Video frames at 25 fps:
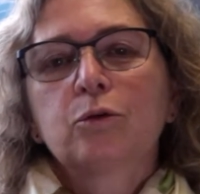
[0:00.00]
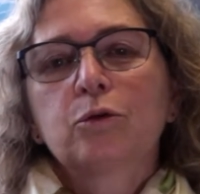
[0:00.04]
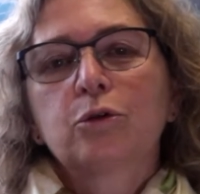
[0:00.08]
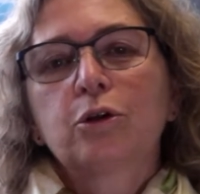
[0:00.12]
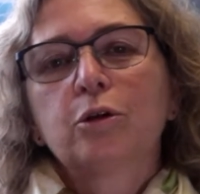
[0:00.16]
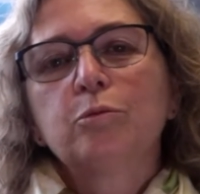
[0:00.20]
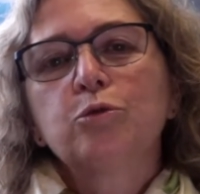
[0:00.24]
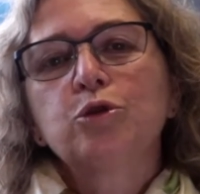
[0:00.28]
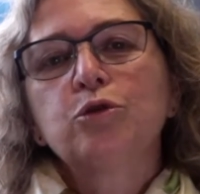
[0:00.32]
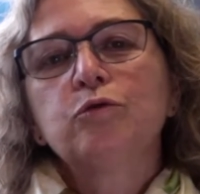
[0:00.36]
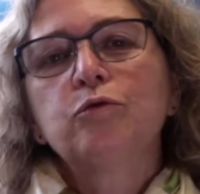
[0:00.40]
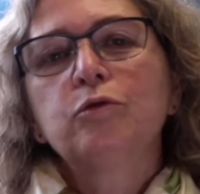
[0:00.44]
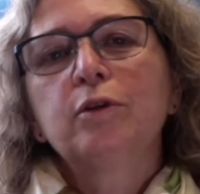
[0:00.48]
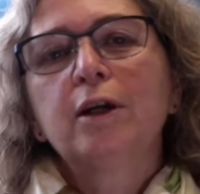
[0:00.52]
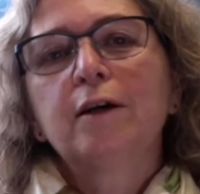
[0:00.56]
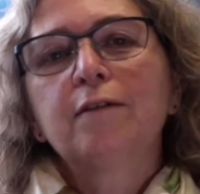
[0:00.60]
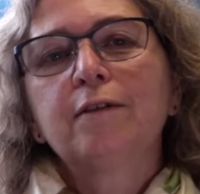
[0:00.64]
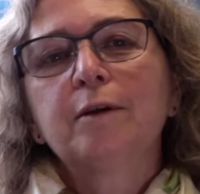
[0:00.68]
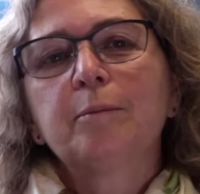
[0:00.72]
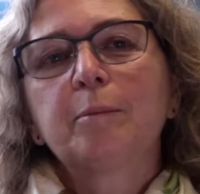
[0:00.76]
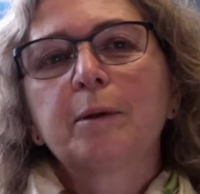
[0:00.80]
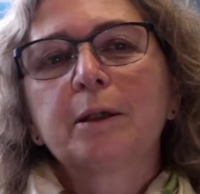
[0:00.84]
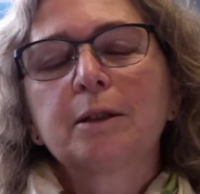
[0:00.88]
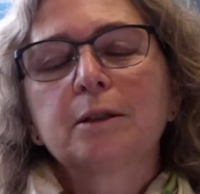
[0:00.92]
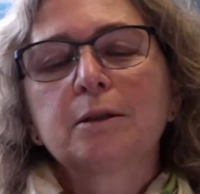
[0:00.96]
comme je vous
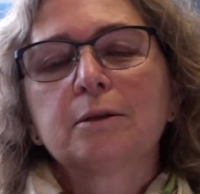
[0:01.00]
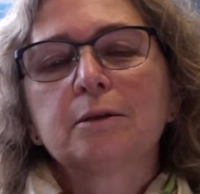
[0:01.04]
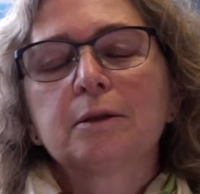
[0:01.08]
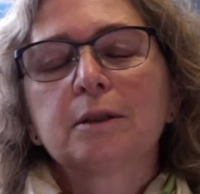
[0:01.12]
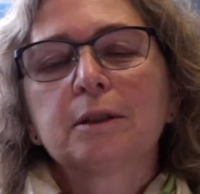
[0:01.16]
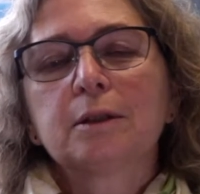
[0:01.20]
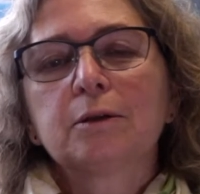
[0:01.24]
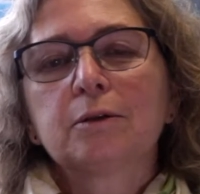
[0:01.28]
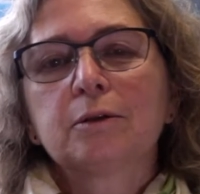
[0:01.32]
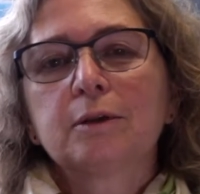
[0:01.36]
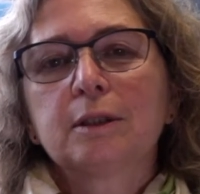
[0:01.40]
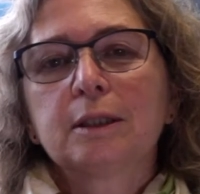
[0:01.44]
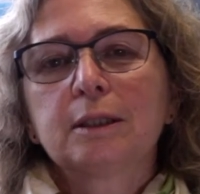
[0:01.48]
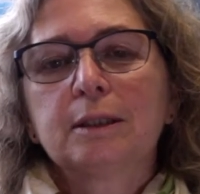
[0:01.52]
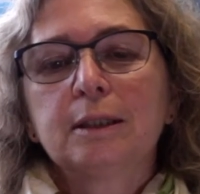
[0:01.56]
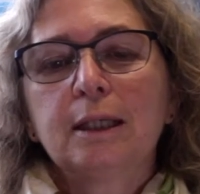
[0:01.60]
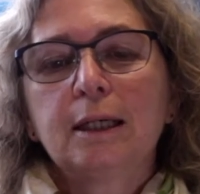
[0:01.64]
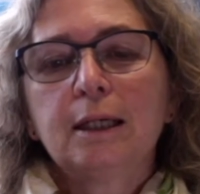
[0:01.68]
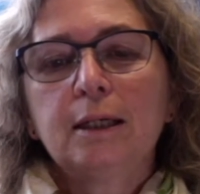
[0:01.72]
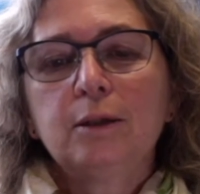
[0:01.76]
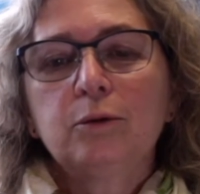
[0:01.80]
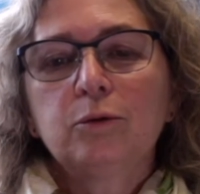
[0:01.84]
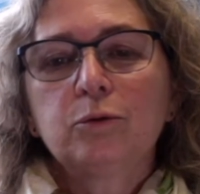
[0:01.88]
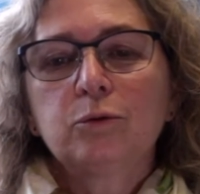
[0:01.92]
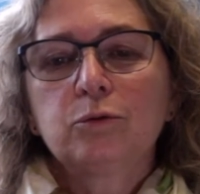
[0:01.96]
l'avais présenté en
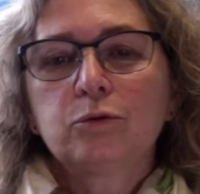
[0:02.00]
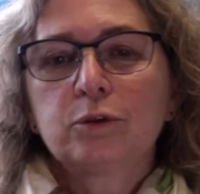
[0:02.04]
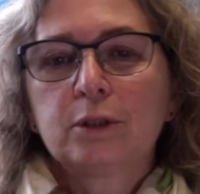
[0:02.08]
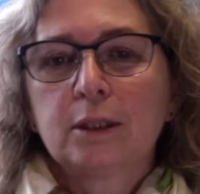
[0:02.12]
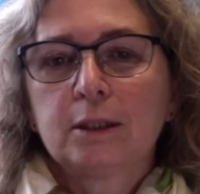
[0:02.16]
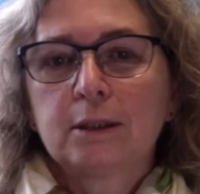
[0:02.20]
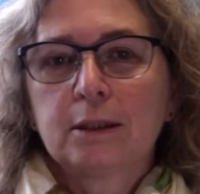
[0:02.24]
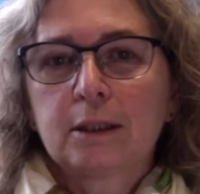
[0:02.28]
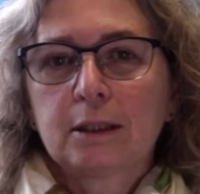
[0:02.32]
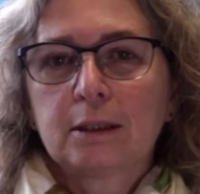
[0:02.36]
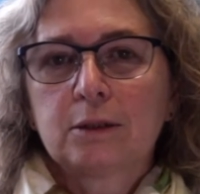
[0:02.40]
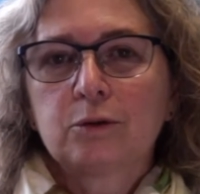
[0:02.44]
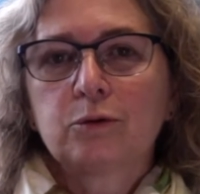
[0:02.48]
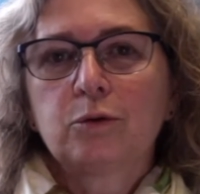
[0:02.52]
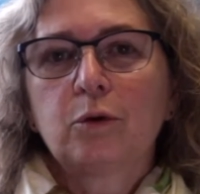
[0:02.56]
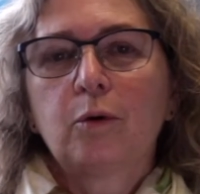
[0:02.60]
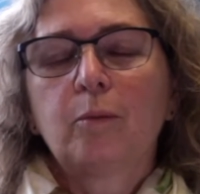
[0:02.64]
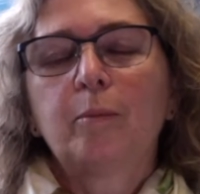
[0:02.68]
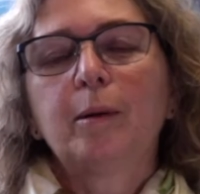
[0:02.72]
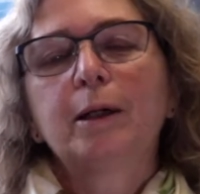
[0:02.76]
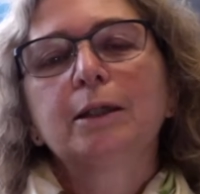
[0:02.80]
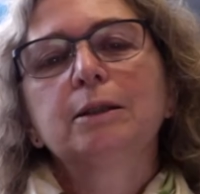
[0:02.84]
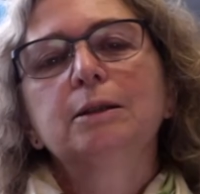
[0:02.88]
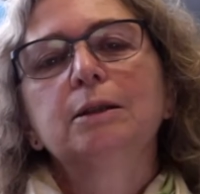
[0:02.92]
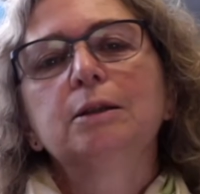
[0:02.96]
détail, nous nous intéressons en
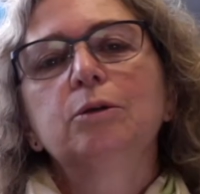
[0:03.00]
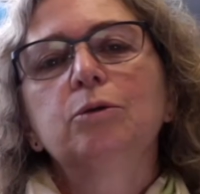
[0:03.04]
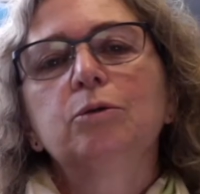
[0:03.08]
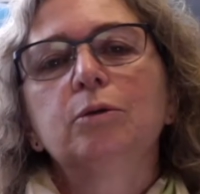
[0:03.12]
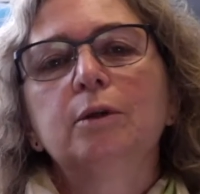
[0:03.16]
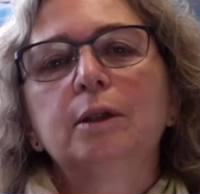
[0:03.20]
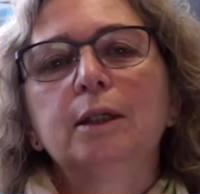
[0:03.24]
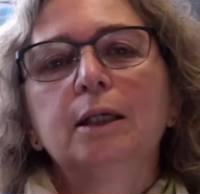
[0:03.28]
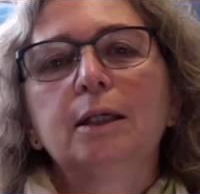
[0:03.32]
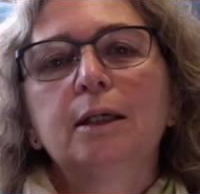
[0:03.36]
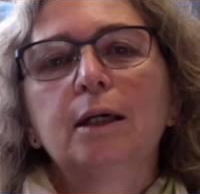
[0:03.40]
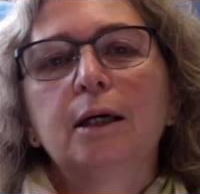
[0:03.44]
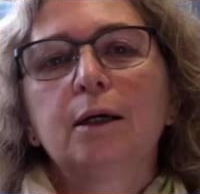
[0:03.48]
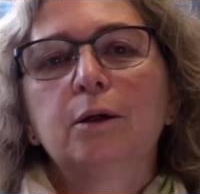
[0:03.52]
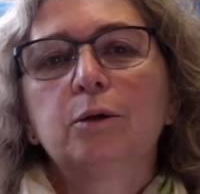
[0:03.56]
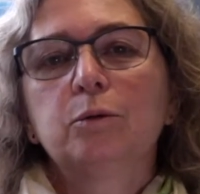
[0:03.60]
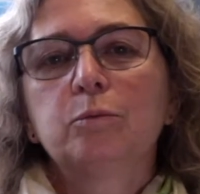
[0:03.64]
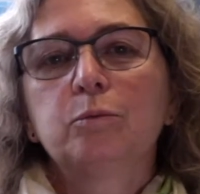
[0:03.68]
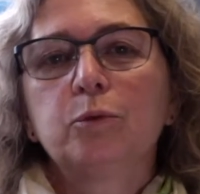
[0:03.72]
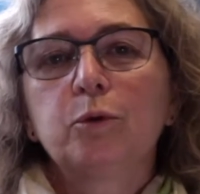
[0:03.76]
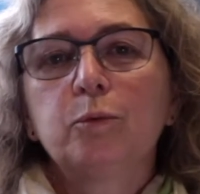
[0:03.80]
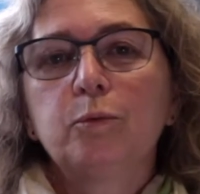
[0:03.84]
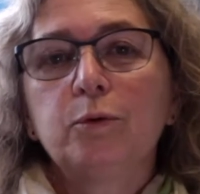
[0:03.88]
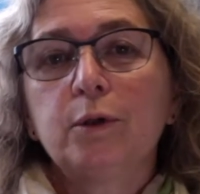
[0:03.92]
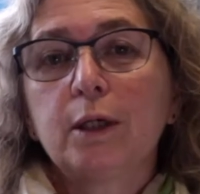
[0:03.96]
particulier à une
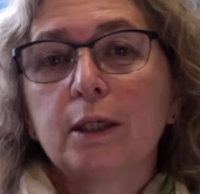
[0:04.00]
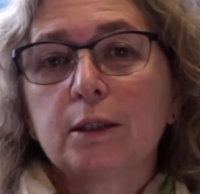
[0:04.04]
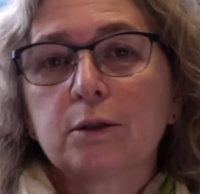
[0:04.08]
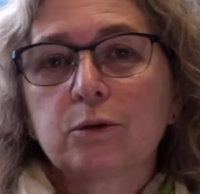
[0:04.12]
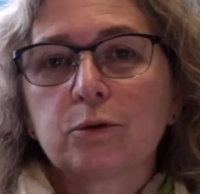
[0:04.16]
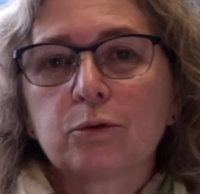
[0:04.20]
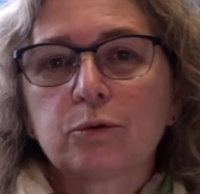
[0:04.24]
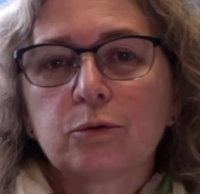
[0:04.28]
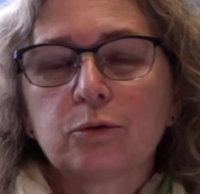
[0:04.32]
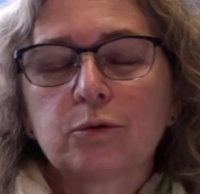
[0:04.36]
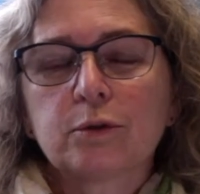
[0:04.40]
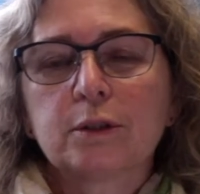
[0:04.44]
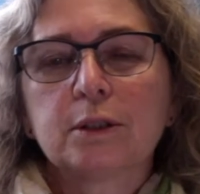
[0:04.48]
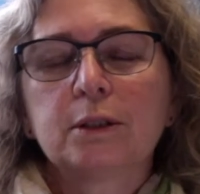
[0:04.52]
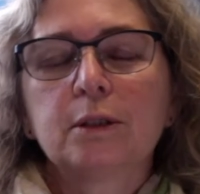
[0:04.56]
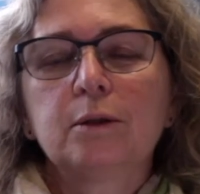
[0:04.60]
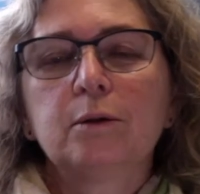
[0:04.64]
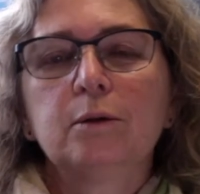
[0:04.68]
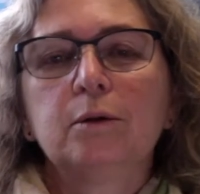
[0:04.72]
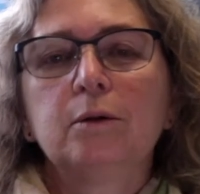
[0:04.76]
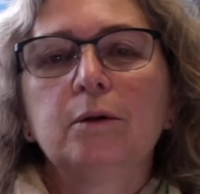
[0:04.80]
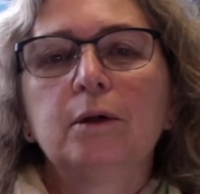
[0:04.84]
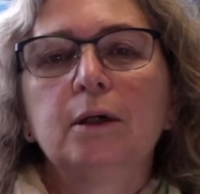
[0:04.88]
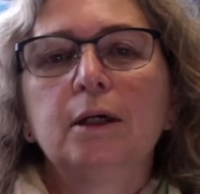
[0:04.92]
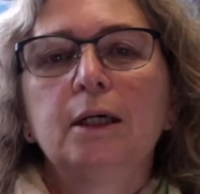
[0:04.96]
population de
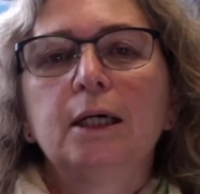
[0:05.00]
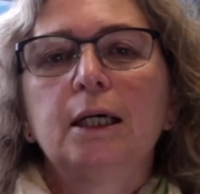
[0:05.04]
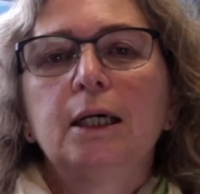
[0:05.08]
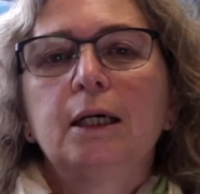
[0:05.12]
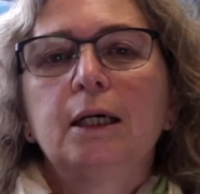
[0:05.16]
cellules